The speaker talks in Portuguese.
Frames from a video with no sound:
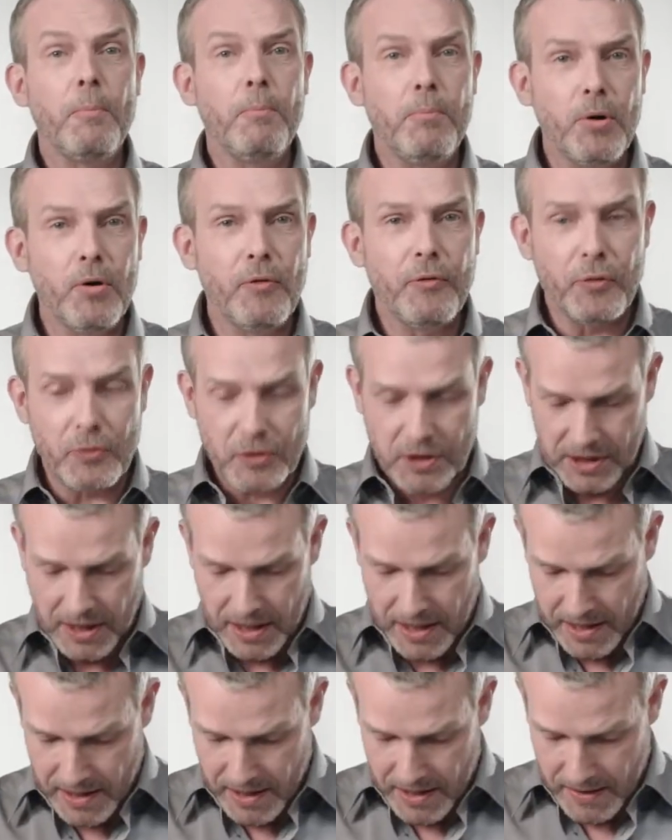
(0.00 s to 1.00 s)
um envelope
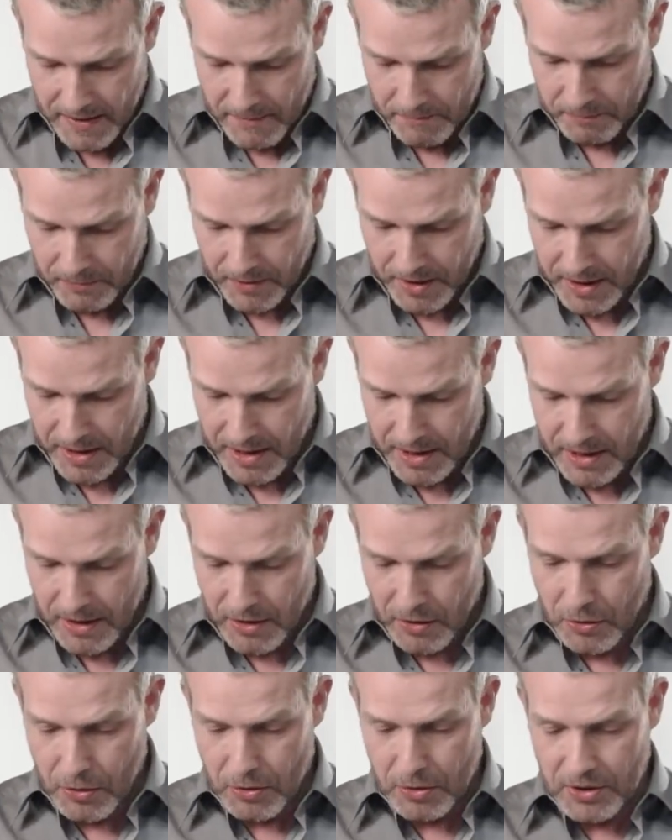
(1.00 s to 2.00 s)
azul escuro
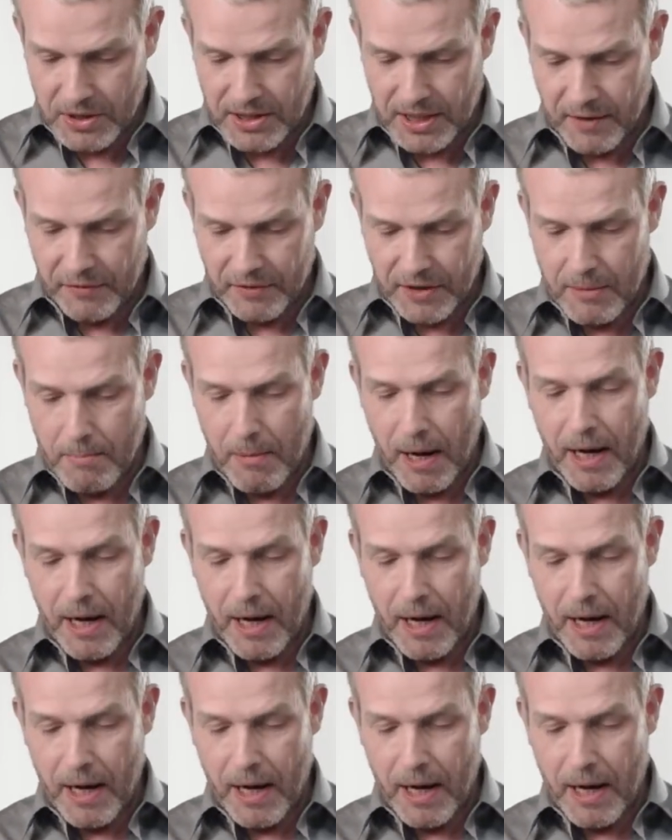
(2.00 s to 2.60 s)
e o